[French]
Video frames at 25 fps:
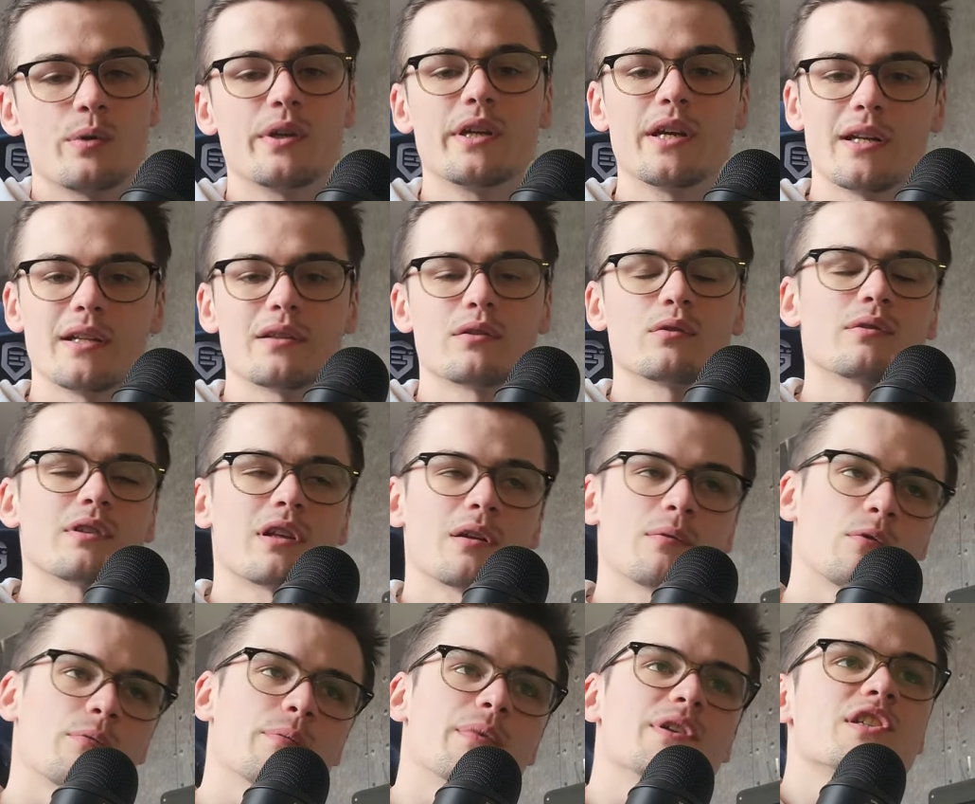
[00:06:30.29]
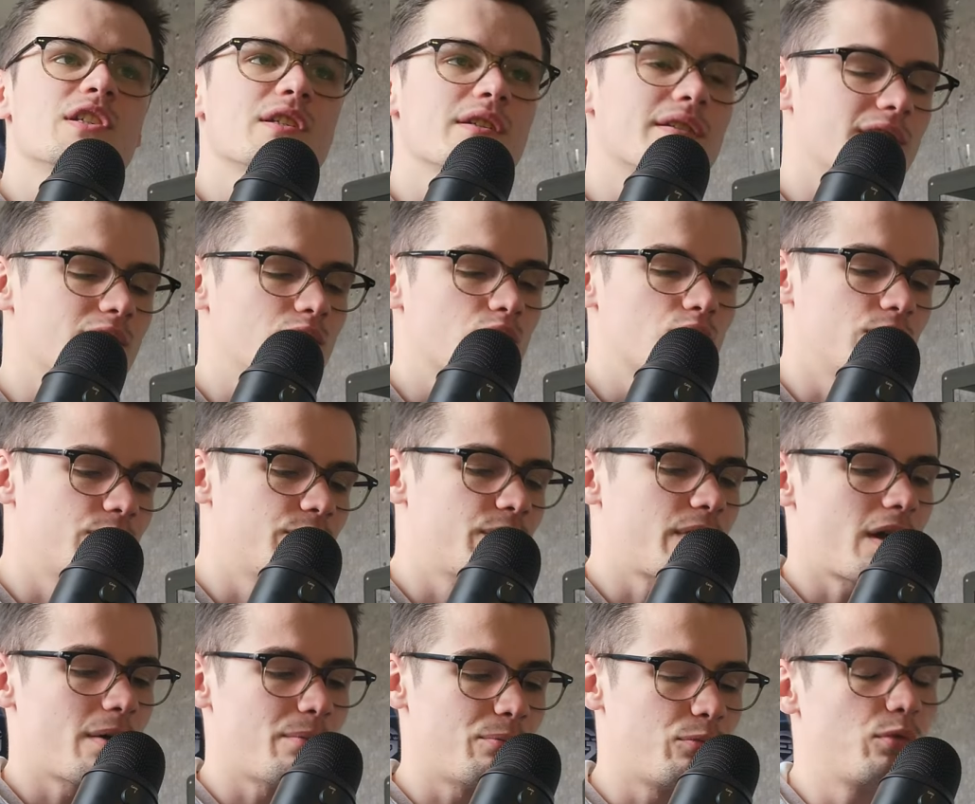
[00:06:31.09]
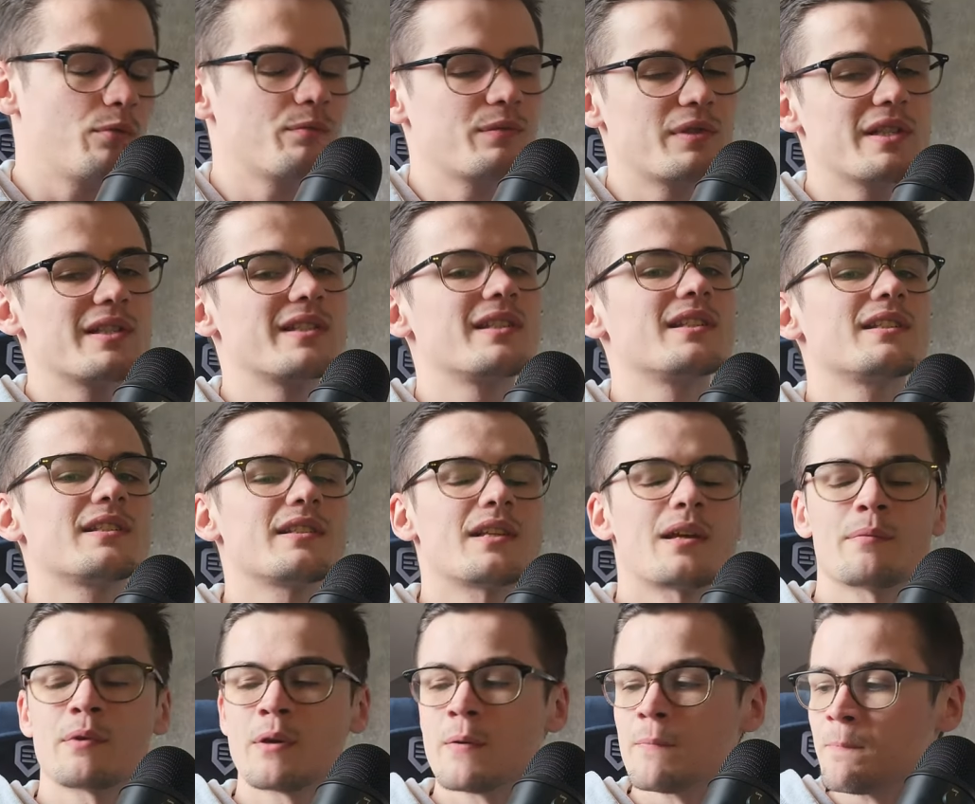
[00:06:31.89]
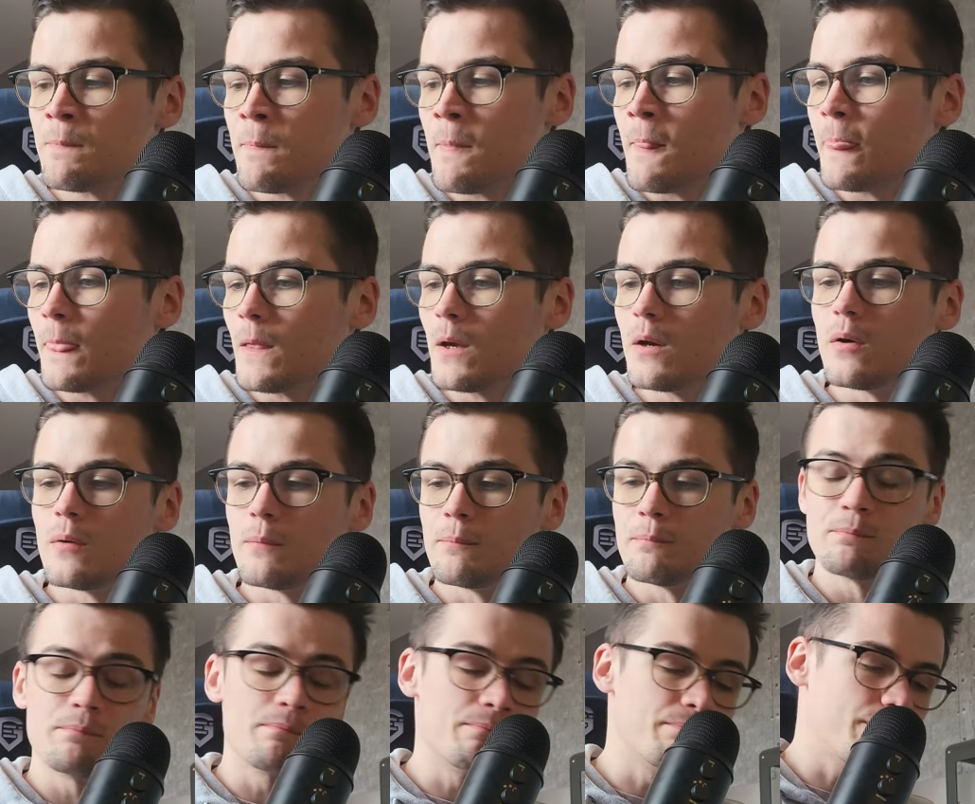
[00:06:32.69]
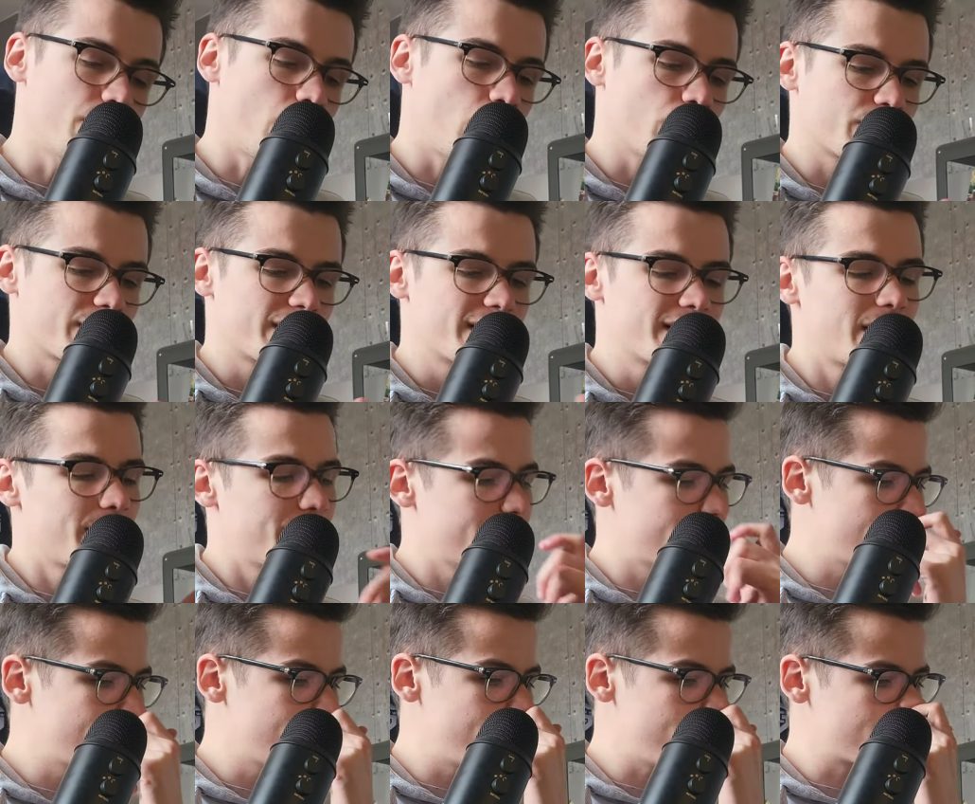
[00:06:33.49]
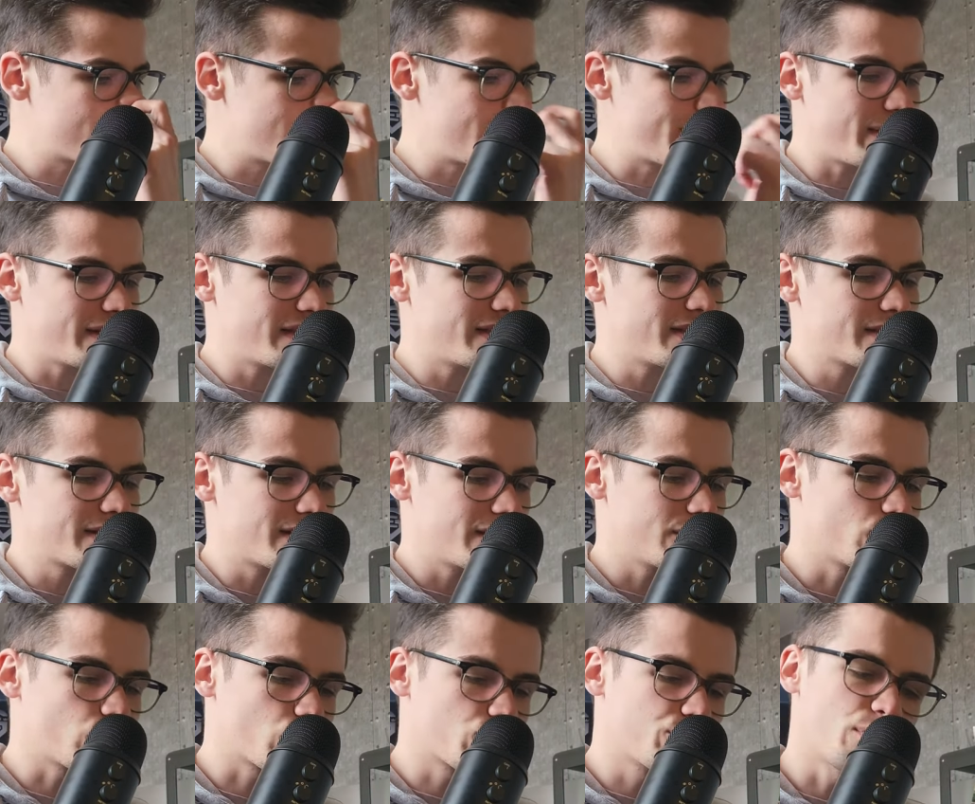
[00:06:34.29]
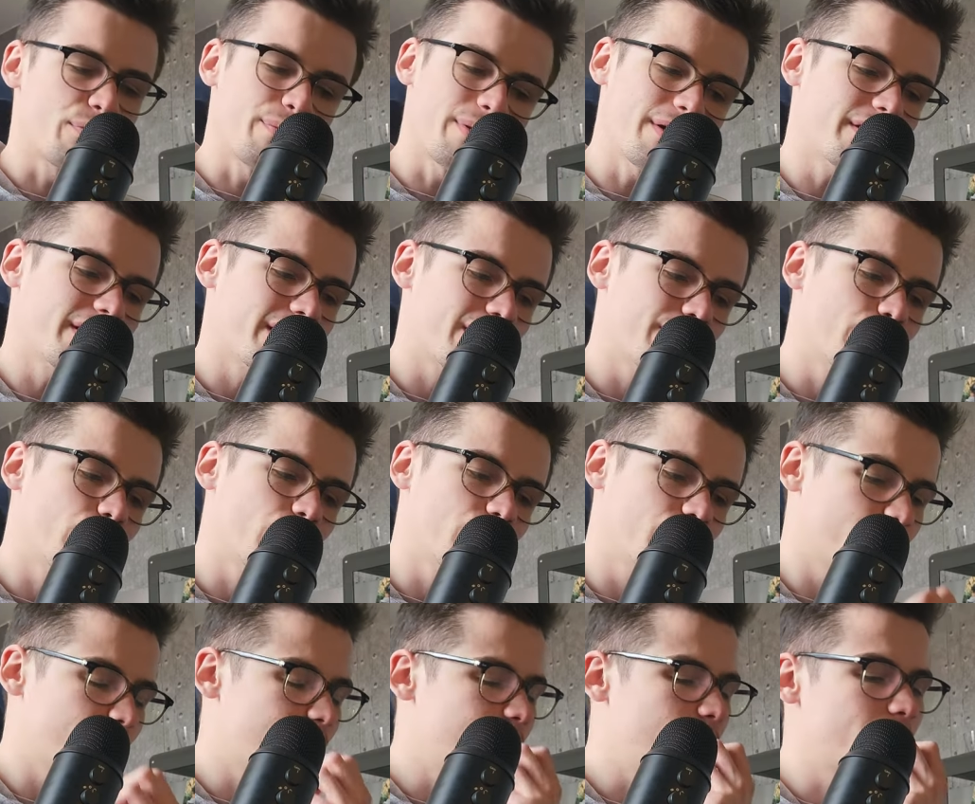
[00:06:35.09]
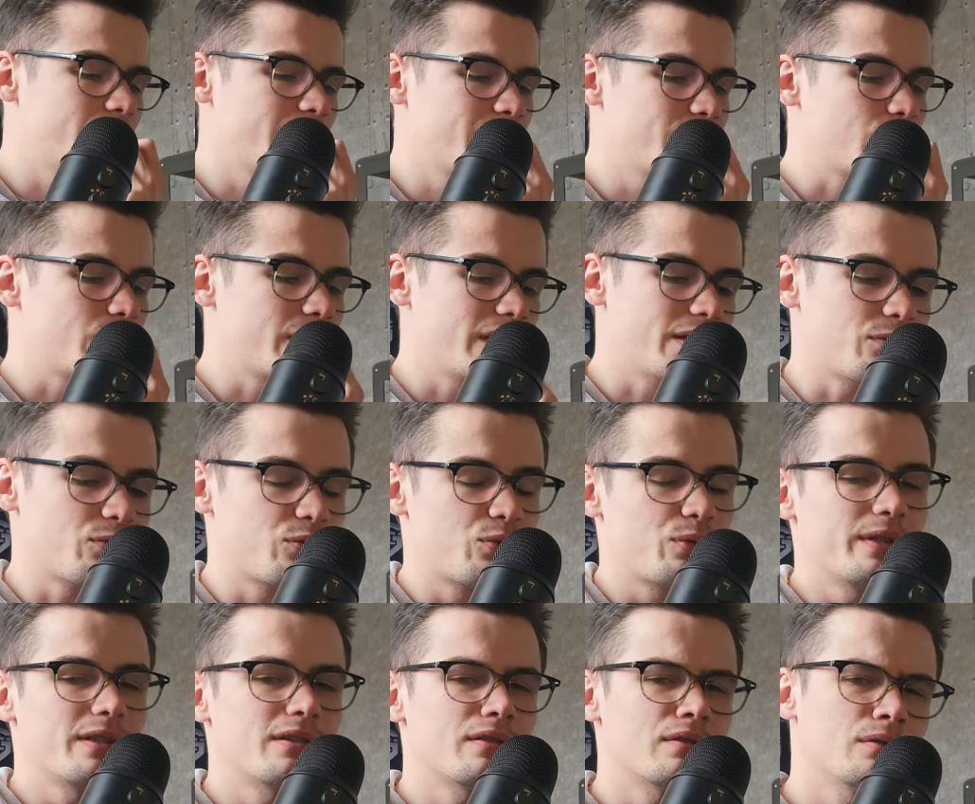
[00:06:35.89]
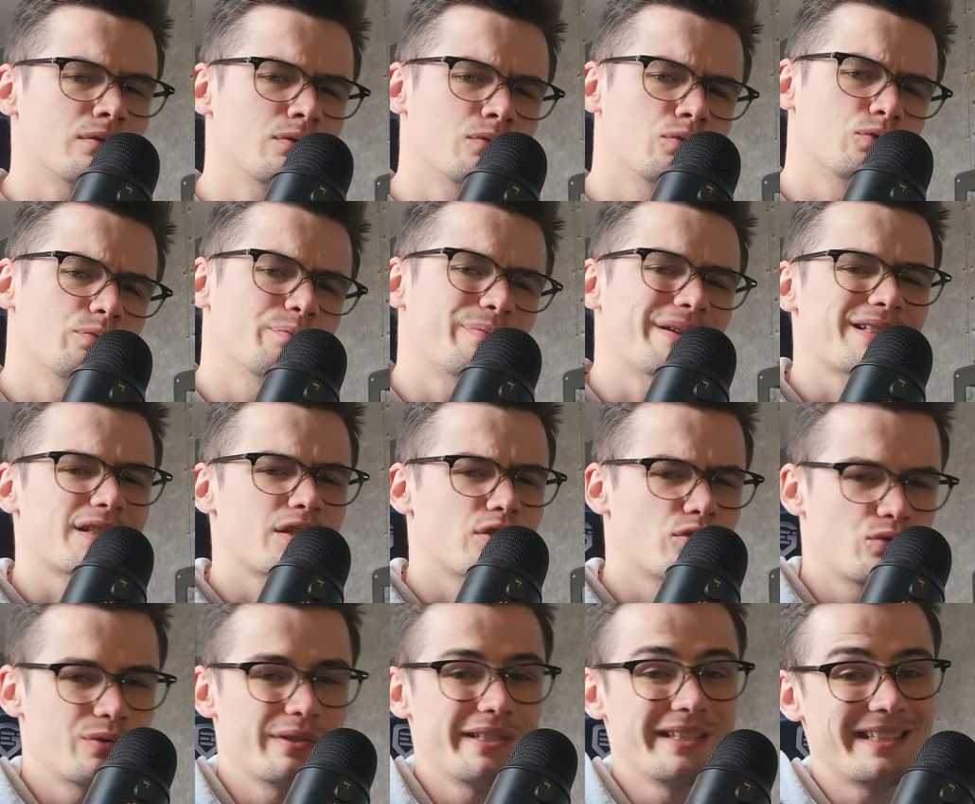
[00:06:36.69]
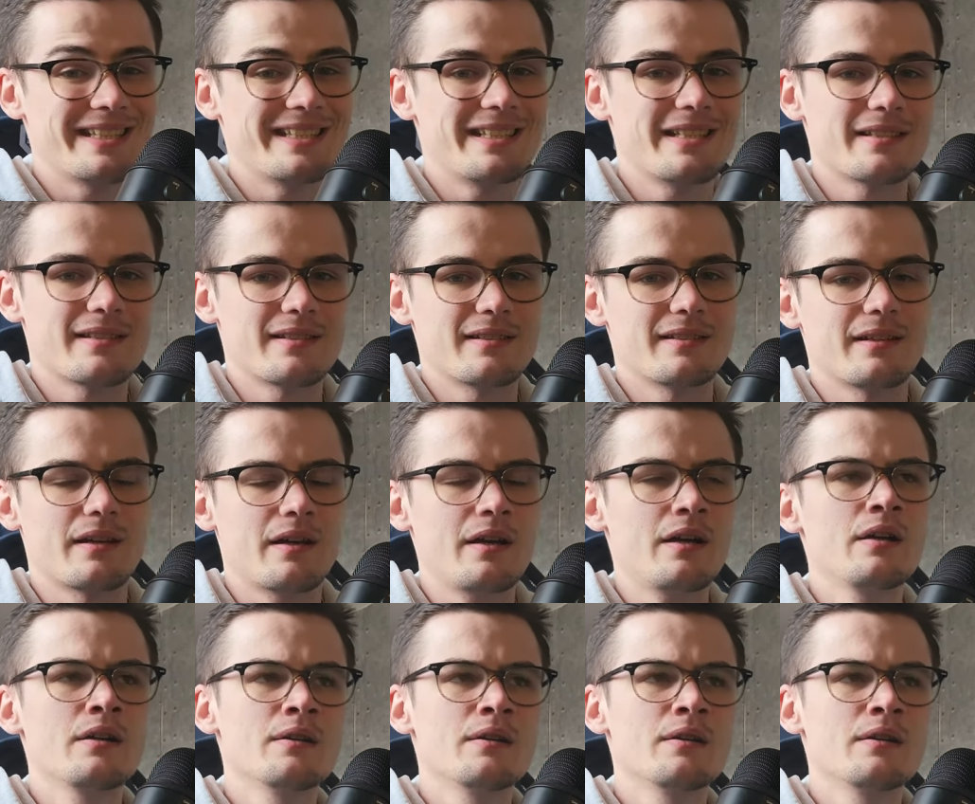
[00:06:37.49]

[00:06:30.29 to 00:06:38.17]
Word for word: Oui elle est totalement magique. Si tu veux te faire un bon petit système euh, en système dripper je l'ai pas testé donc je peux pas réellement vous dire au niveau des fuites, du passage du liquide etc.